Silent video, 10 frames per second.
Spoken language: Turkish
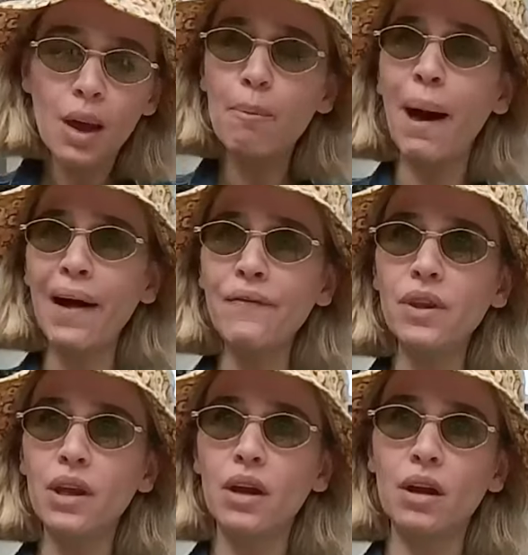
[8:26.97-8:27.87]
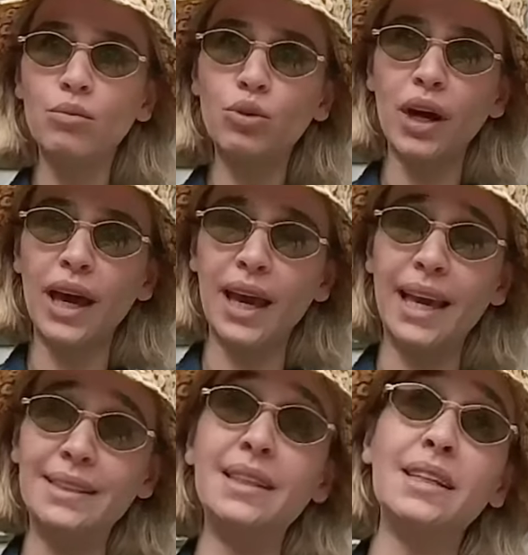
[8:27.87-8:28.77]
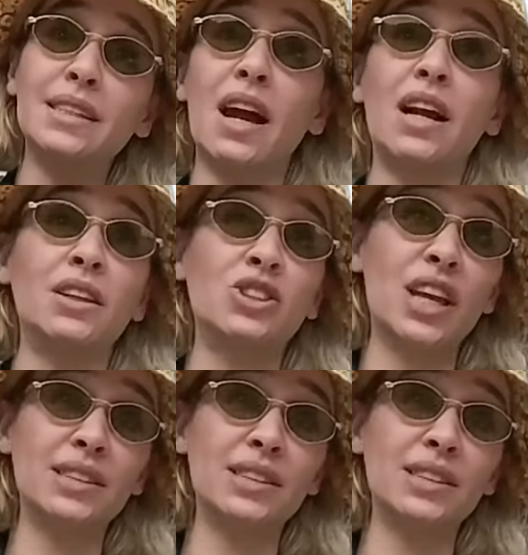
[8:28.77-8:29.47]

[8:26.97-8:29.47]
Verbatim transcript: Ben bu e, eski kız arkadaşı,